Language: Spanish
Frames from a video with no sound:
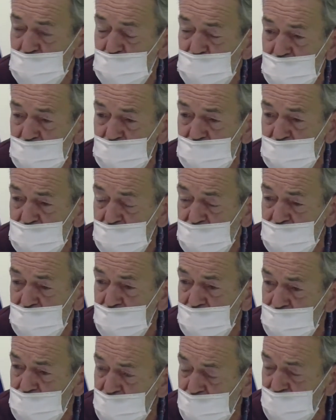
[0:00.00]
nuevos
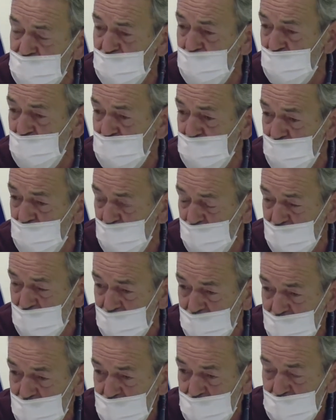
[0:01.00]
ni se nos ha puesto de moda.
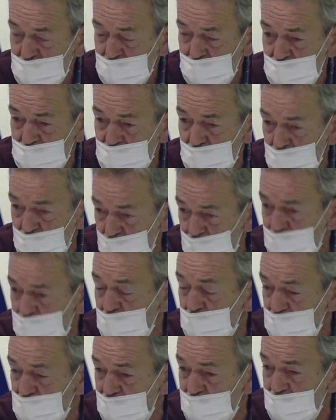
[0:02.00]
Creo que son 12
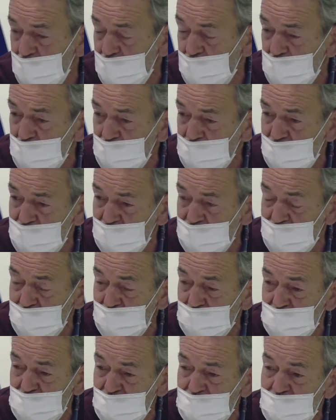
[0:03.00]
o 13 ediciones las que
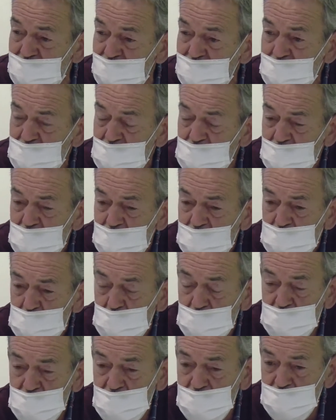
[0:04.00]
llevamos ya.
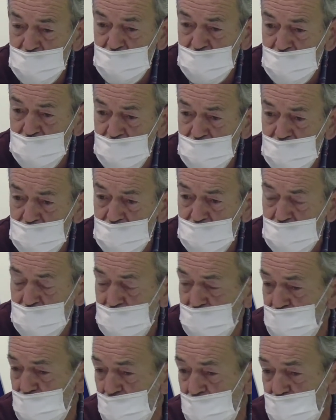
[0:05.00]
Pues
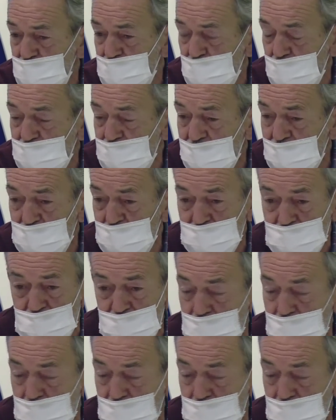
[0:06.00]
ahí solemos contar con unos